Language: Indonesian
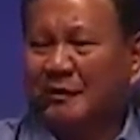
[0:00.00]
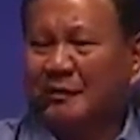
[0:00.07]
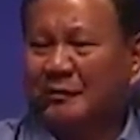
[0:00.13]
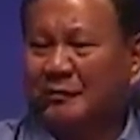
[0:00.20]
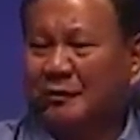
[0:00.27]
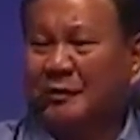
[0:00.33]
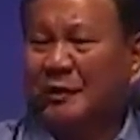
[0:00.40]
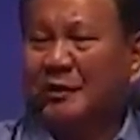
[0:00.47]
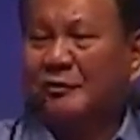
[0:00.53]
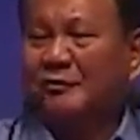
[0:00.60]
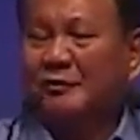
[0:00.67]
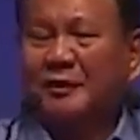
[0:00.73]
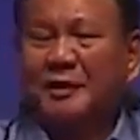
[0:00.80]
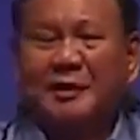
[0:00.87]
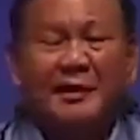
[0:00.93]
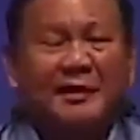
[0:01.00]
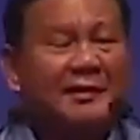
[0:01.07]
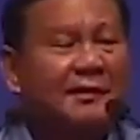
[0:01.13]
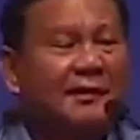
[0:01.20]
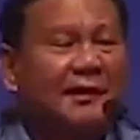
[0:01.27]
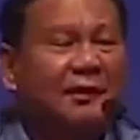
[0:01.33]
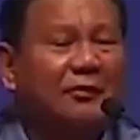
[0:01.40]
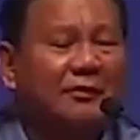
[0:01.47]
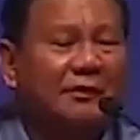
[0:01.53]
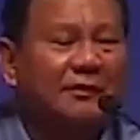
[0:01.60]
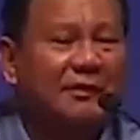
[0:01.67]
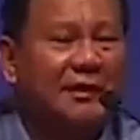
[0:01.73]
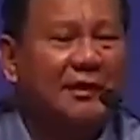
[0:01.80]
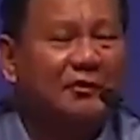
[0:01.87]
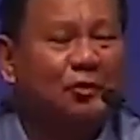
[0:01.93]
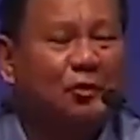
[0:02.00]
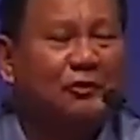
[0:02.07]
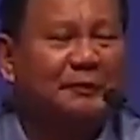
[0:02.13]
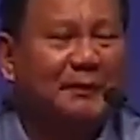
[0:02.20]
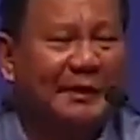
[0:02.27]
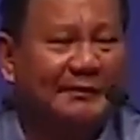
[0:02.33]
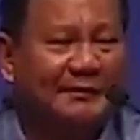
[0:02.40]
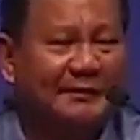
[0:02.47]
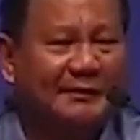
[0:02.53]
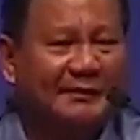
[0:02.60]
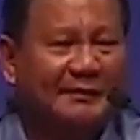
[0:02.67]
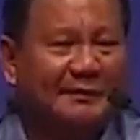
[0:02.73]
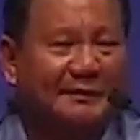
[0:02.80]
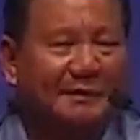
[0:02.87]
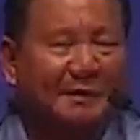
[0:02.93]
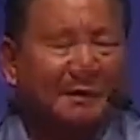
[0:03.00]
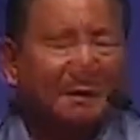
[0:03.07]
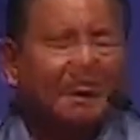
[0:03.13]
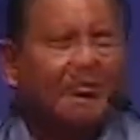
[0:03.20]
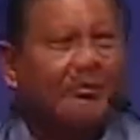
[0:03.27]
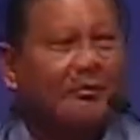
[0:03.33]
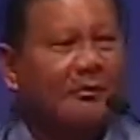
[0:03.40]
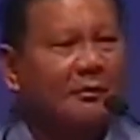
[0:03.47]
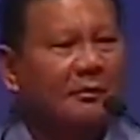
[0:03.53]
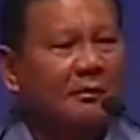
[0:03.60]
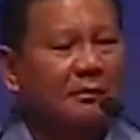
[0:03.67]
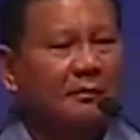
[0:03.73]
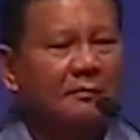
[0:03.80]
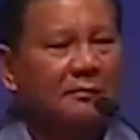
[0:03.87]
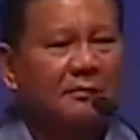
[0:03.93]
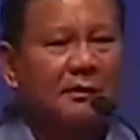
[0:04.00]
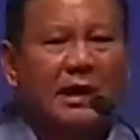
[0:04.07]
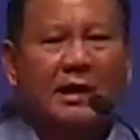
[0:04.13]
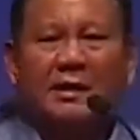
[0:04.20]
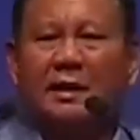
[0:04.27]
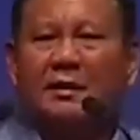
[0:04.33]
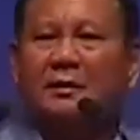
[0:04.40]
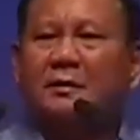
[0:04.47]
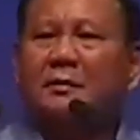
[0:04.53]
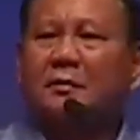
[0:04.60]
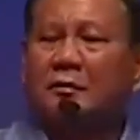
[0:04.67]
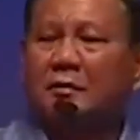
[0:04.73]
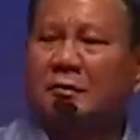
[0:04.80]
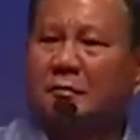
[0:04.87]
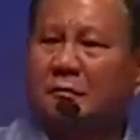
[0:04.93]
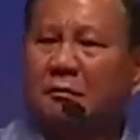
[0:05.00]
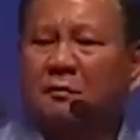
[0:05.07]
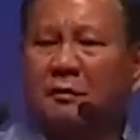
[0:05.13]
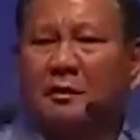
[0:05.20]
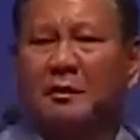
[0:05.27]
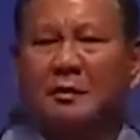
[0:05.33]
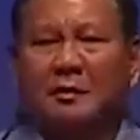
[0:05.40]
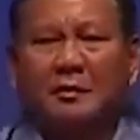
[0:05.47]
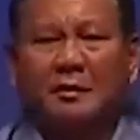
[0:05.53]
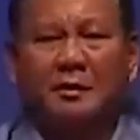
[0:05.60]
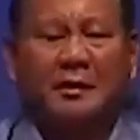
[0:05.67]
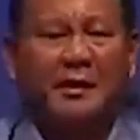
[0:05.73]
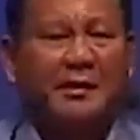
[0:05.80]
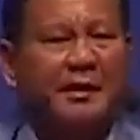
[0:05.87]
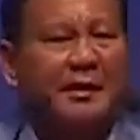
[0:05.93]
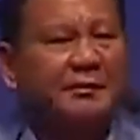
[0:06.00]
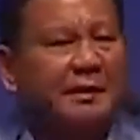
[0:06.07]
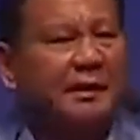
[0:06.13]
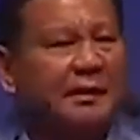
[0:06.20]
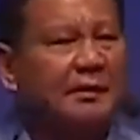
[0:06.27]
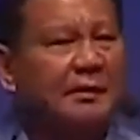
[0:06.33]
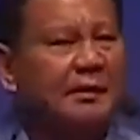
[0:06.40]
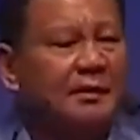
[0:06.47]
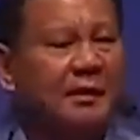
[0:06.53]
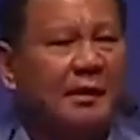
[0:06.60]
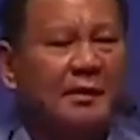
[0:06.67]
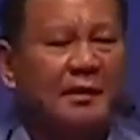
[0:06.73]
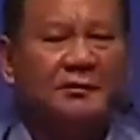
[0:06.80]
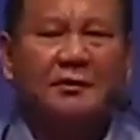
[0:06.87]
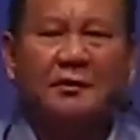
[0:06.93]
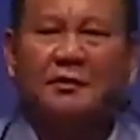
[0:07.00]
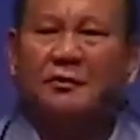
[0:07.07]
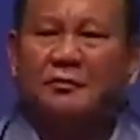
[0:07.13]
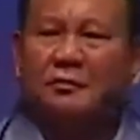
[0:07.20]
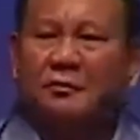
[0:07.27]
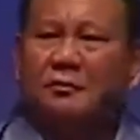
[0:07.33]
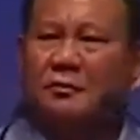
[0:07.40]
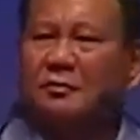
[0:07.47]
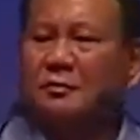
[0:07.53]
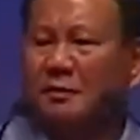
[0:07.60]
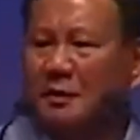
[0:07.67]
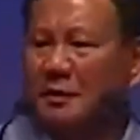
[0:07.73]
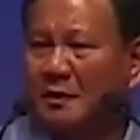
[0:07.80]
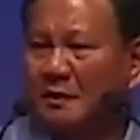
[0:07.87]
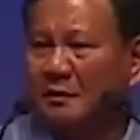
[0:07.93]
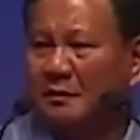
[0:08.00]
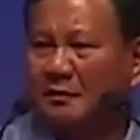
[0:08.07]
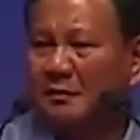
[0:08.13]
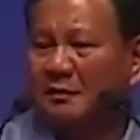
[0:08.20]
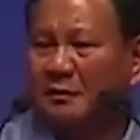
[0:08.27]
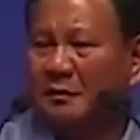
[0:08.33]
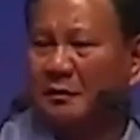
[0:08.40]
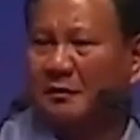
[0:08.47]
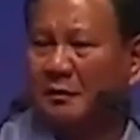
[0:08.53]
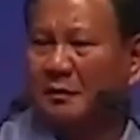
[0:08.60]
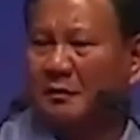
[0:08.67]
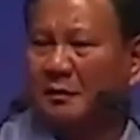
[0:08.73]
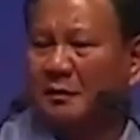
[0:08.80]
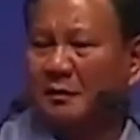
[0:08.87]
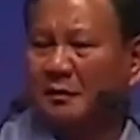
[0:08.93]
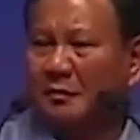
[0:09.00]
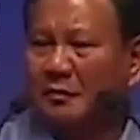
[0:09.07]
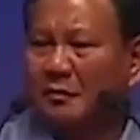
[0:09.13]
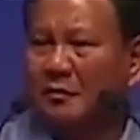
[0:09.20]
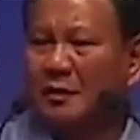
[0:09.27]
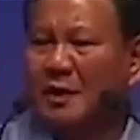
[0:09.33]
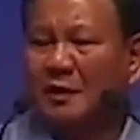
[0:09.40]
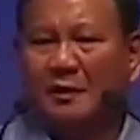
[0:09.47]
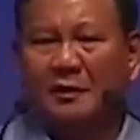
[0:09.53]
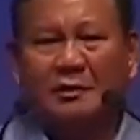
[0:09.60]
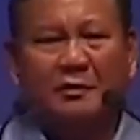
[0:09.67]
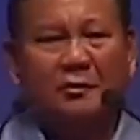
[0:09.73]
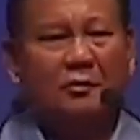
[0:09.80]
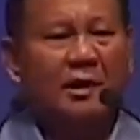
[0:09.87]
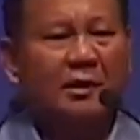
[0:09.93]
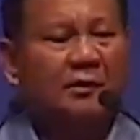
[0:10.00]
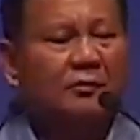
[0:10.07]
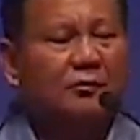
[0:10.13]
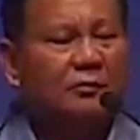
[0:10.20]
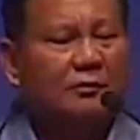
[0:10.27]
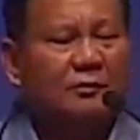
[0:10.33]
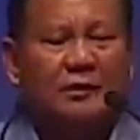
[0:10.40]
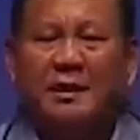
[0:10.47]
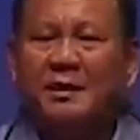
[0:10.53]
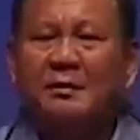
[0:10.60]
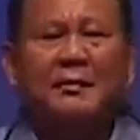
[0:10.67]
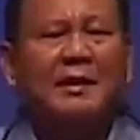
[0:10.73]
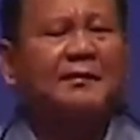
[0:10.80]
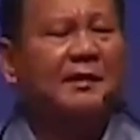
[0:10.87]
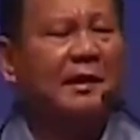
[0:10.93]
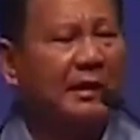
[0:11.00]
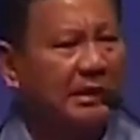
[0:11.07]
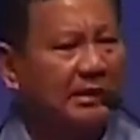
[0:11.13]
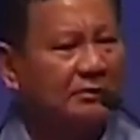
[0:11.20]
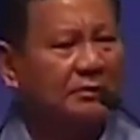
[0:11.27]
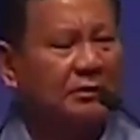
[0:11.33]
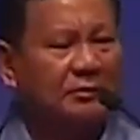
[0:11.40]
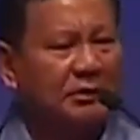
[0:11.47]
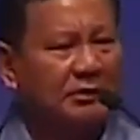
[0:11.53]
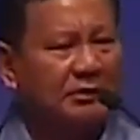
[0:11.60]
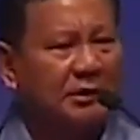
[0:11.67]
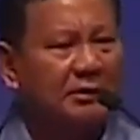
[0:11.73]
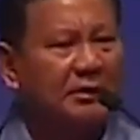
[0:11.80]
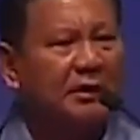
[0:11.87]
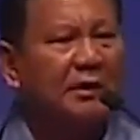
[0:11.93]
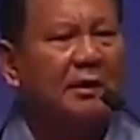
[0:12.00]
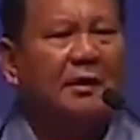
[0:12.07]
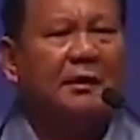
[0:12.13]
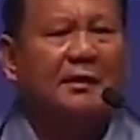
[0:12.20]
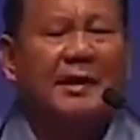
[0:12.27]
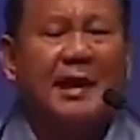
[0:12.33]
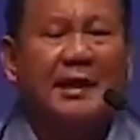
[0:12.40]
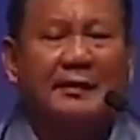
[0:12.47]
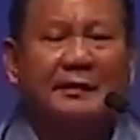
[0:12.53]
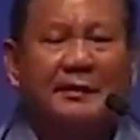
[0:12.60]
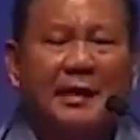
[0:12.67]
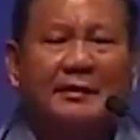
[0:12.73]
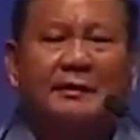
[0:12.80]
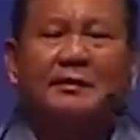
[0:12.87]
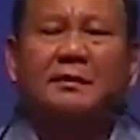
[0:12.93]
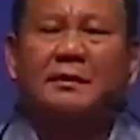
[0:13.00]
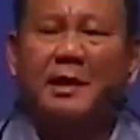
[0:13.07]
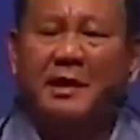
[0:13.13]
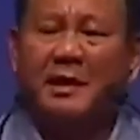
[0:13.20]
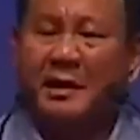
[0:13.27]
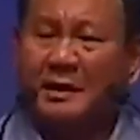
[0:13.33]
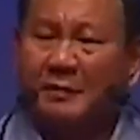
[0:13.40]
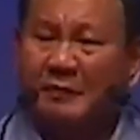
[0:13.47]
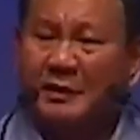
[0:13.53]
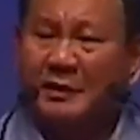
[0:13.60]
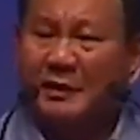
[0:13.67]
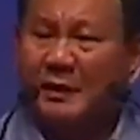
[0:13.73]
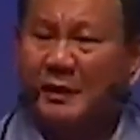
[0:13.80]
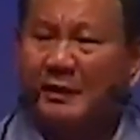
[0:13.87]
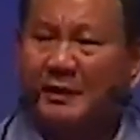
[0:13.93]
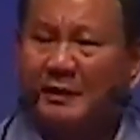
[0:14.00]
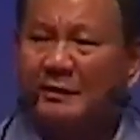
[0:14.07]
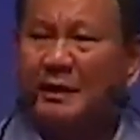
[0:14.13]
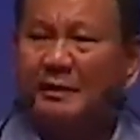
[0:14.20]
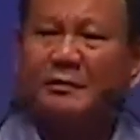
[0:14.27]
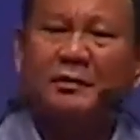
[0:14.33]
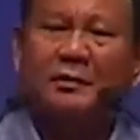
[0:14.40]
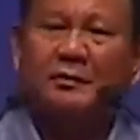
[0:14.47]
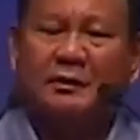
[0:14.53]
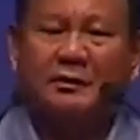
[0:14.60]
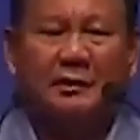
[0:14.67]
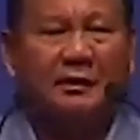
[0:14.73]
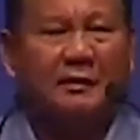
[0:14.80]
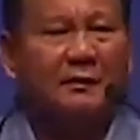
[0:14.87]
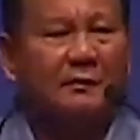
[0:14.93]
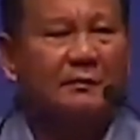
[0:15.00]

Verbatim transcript: Saudara-saudara, ini harus kita introspeksi. Sekarang rekayasa ini, rekayasa itu, ya kan? ulah ini, ulah itu tidak ada masalah, sudah saudara sekalian. Rakyat yang akan menilai kita, sudah saudara sekalian.